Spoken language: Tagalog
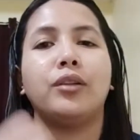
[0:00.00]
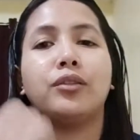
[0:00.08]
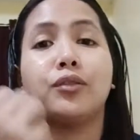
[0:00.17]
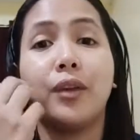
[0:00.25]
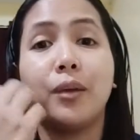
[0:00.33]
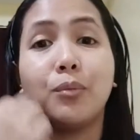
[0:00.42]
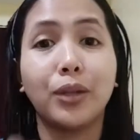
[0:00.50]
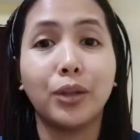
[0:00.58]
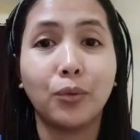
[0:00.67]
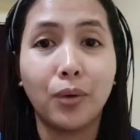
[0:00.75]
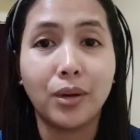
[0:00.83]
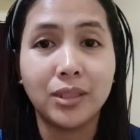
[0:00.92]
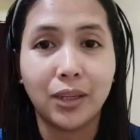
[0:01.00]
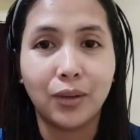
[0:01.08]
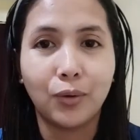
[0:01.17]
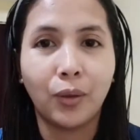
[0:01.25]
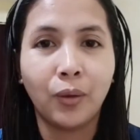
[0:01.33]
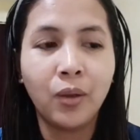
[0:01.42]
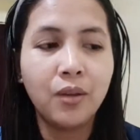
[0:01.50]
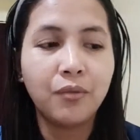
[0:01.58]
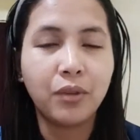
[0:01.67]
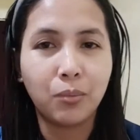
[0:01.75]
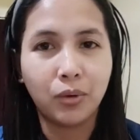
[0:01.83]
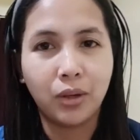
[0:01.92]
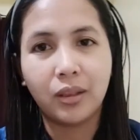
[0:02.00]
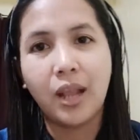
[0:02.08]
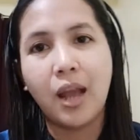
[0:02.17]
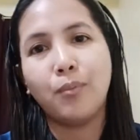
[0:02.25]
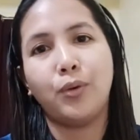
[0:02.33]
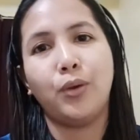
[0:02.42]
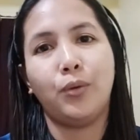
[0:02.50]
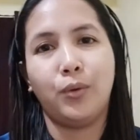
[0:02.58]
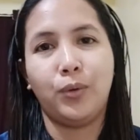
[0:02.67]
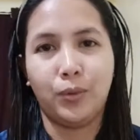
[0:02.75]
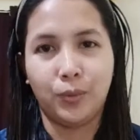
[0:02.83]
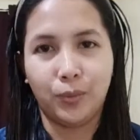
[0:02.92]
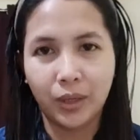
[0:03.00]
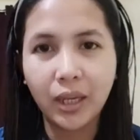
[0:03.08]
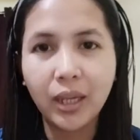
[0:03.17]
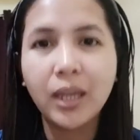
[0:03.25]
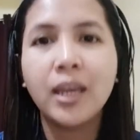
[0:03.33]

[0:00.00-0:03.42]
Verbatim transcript: So, favorite ko kasi yun. Favorite na amoy ko yun. Okay?